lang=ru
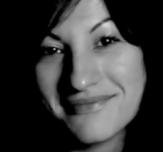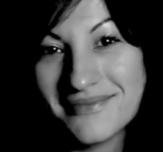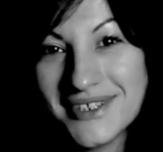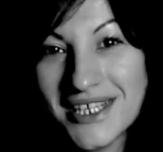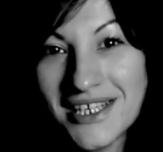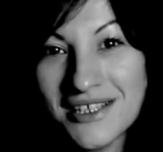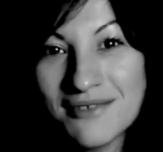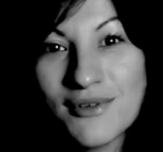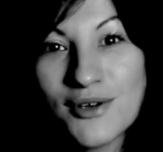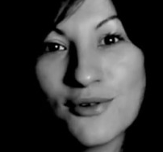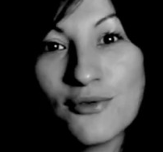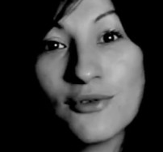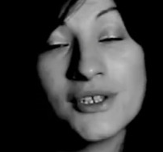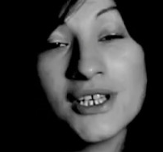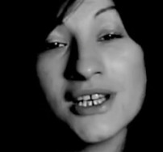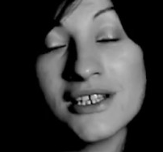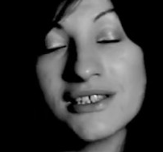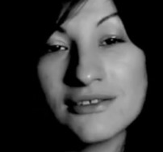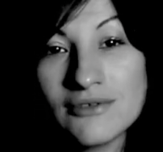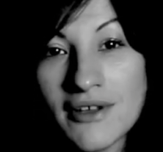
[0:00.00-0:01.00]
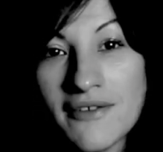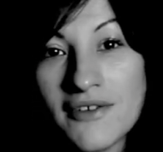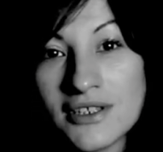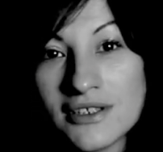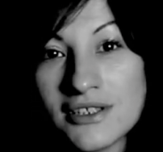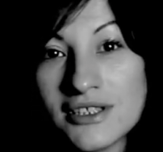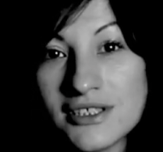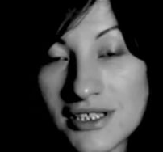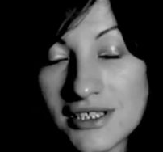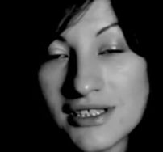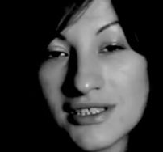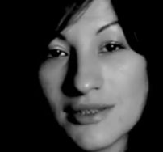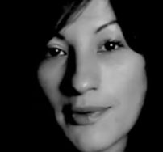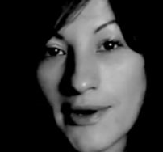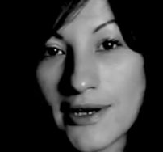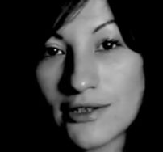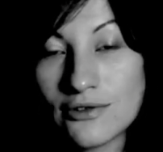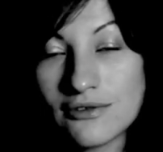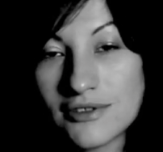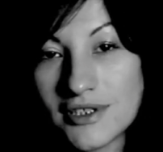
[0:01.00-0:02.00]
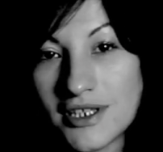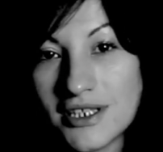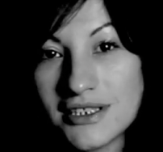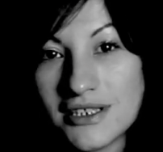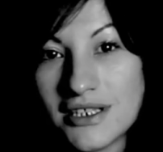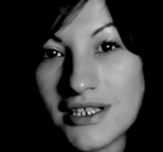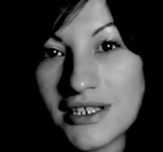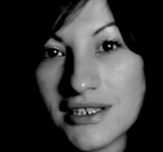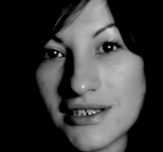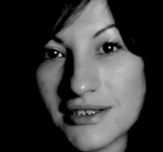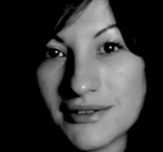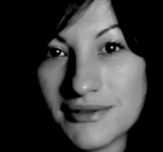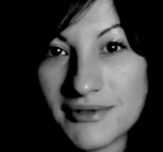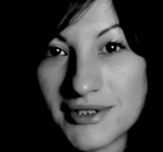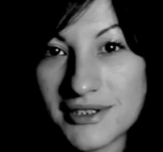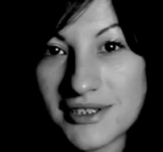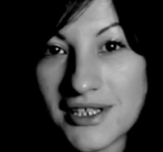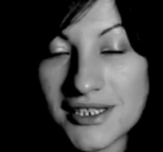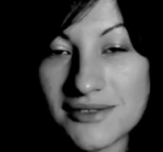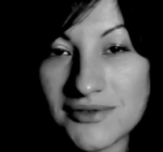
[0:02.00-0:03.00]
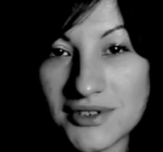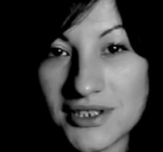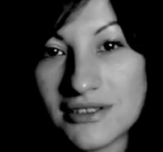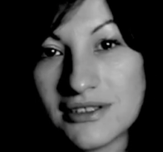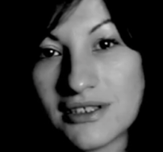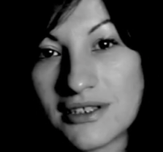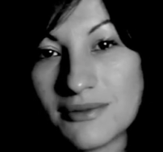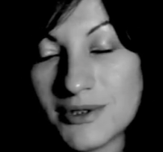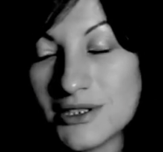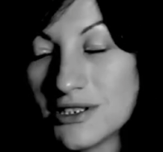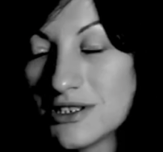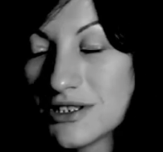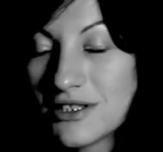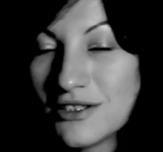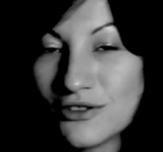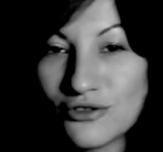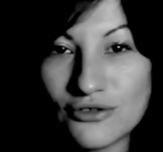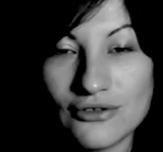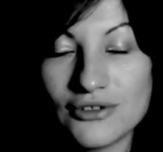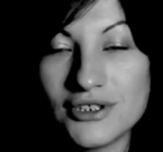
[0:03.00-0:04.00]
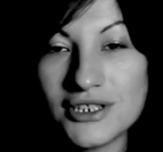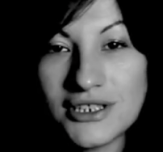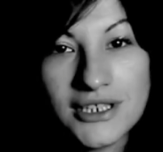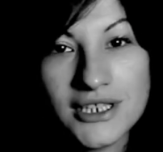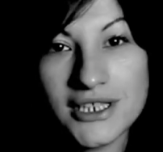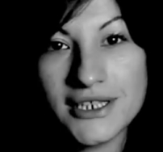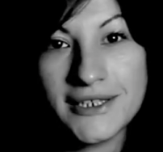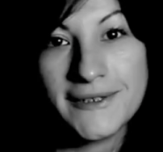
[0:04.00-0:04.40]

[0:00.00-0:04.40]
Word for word: Я не могу, я, наверное, здесь не порадую зрителя, рассказывая какие-то романтические истории.